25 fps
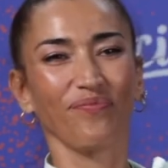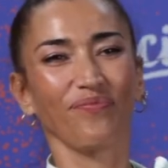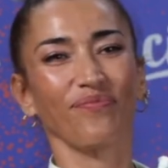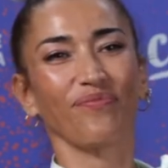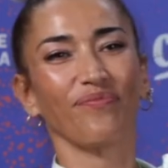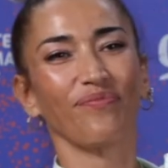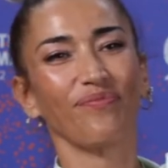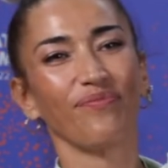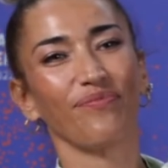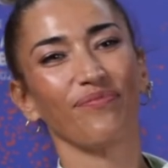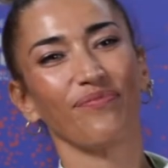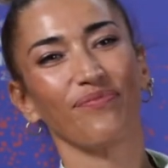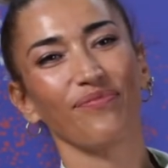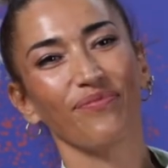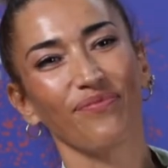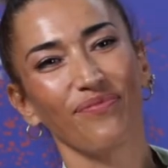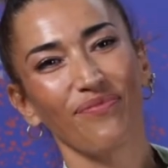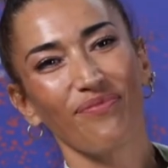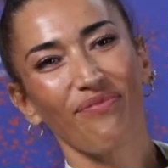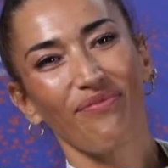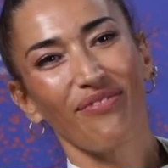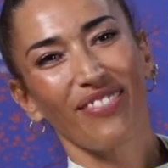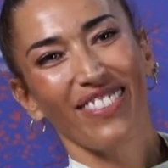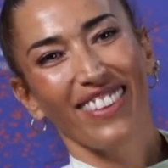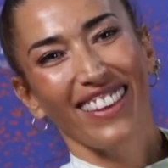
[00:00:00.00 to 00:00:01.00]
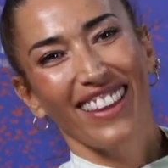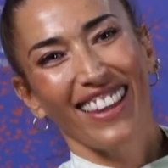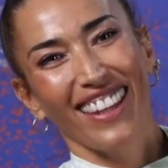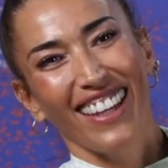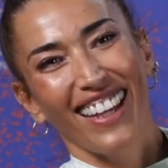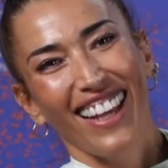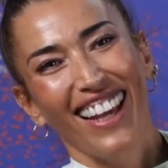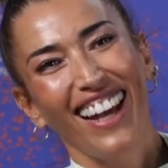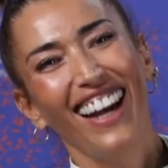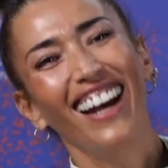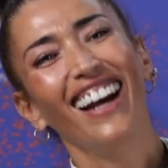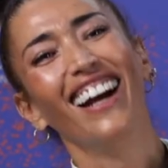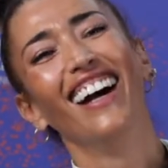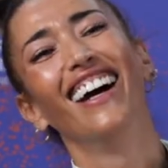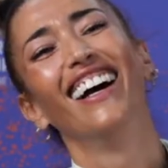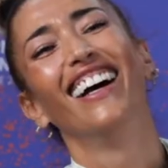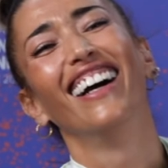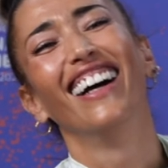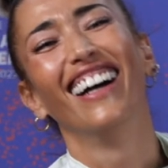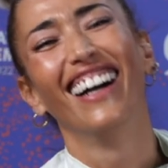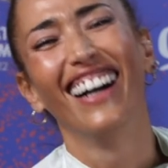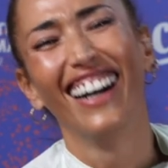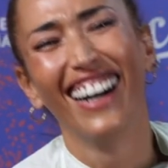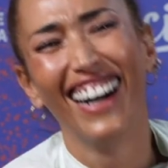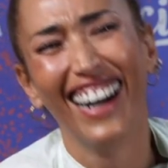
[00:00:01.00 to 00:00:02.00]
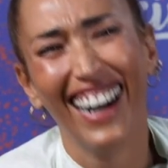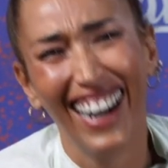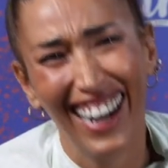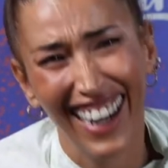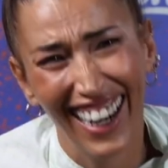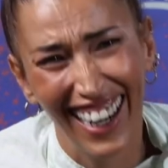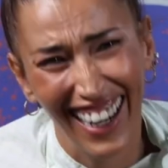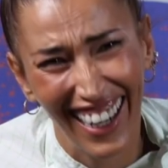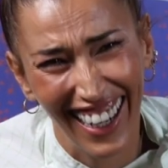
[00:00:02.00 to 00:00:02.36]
Sa, magari un giorno o qualcosa del genere.